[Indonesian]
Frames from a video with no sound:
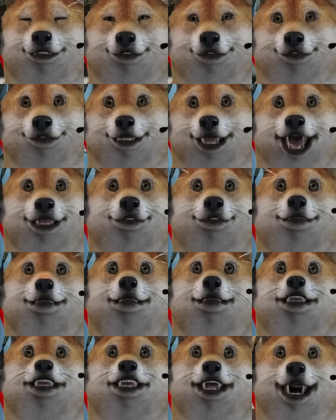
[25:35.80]
muka
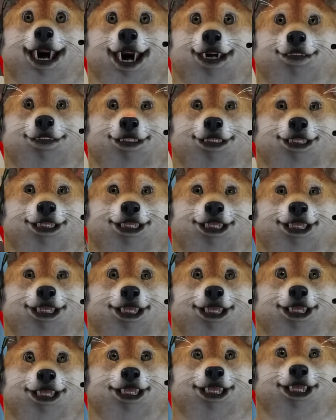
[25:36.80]
dulu
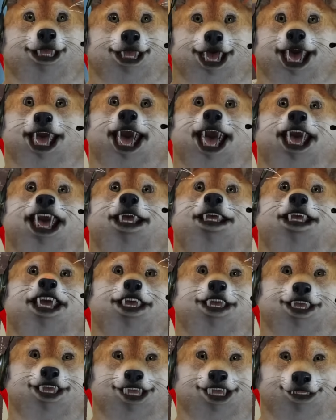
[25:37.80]
oke
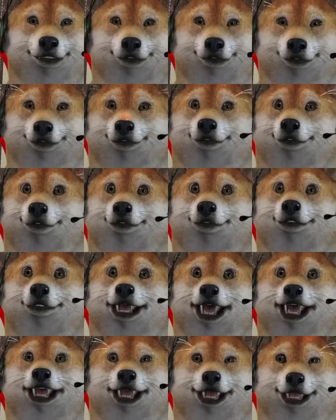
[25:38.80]
cocok
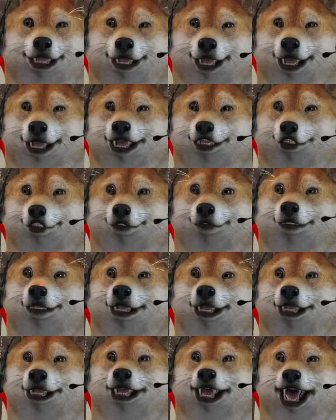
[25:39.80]
cocok
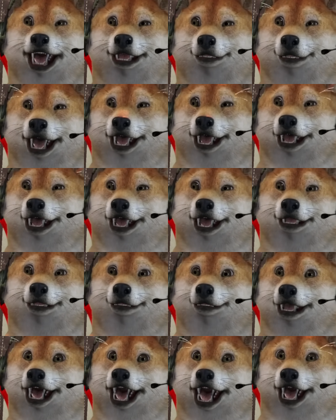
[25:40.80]
nama P E
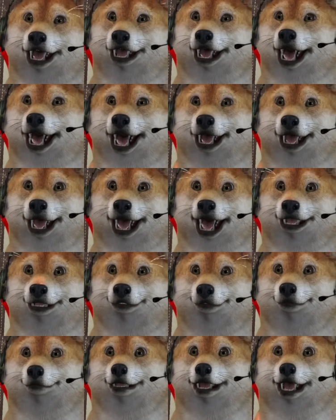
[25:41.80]
T R P E T
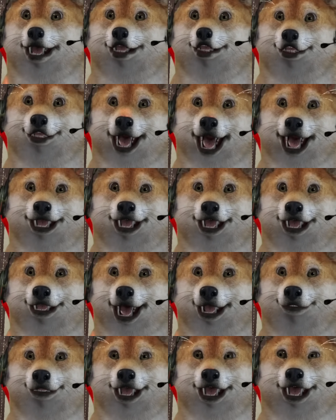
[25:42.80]
U M
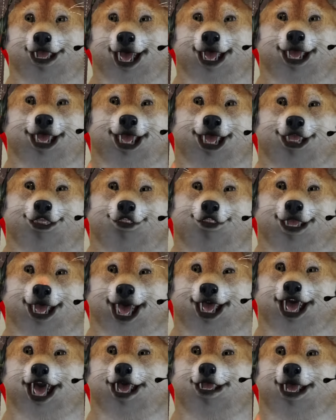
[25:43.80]
A R O V
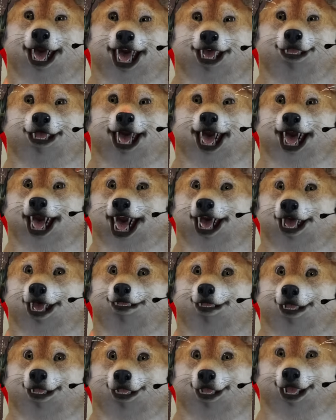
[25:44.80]
U M A L
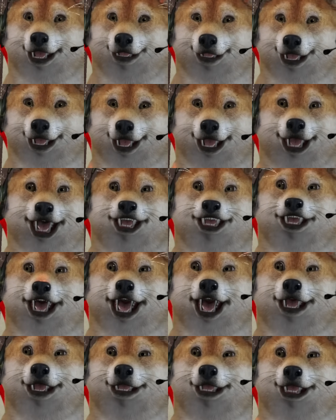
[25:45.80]
O P betul
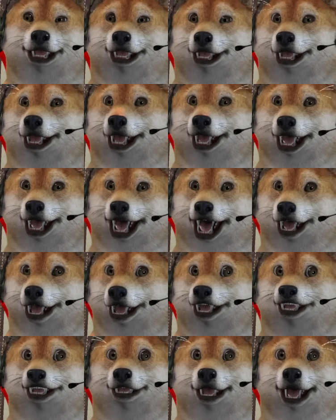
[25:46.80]

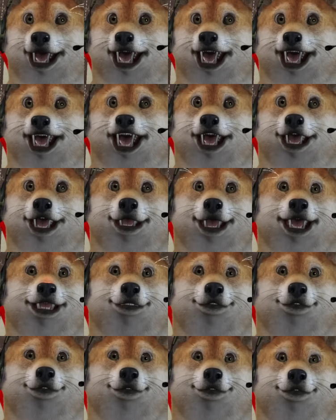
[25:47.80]
uh, ini
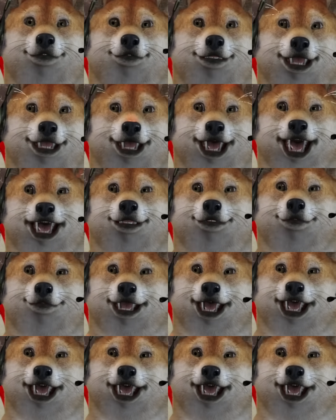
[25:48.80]
gambar simbol betul